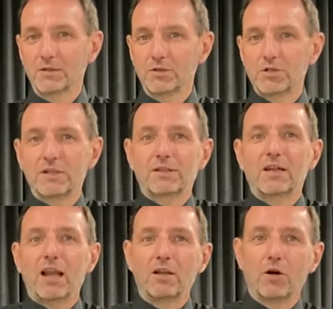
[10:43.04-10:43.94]
Czy jest
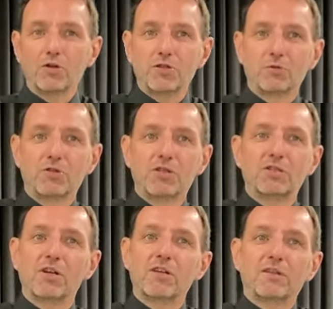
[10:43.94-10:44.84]
realnością, czy
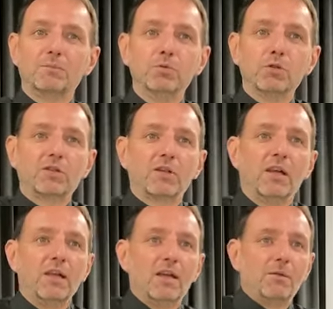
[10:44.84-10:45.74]
to jest Bóg
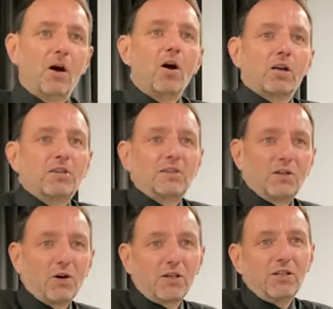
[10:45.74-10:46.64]

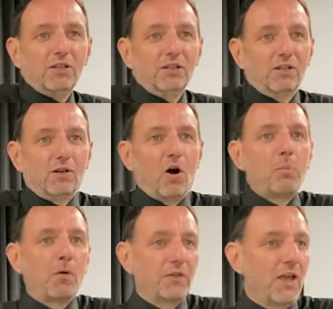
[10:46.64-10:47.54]
historii,
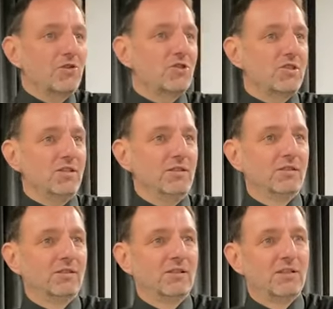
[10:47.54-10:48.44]
opowieści?
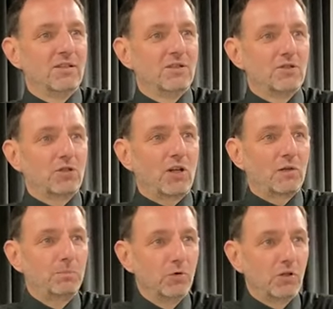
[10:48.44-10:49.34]
Czy to
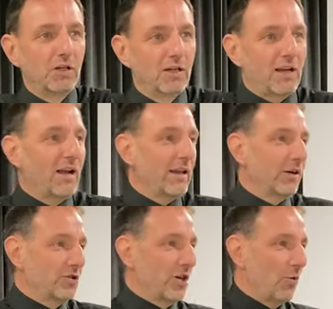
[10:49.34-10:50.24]
jest Bóg
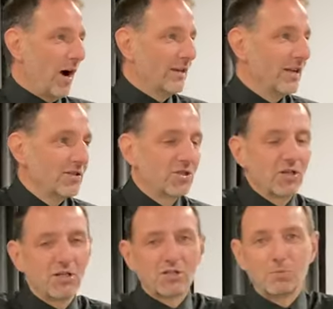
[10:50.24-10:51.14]
realnego działania,
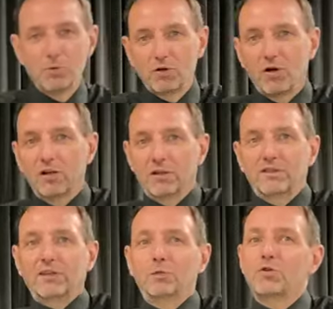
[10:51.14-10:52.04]
czy, czy Bóg
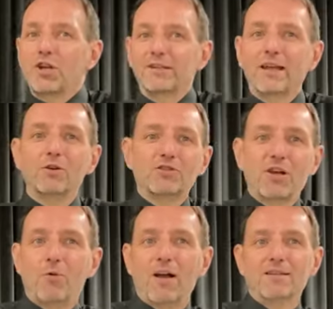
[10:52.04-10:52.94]
zasłyszanego
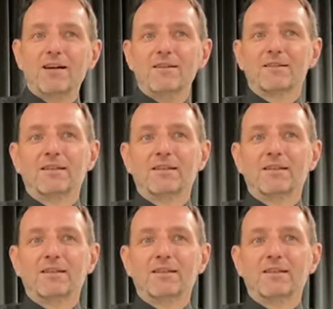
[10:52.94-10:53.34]
działania?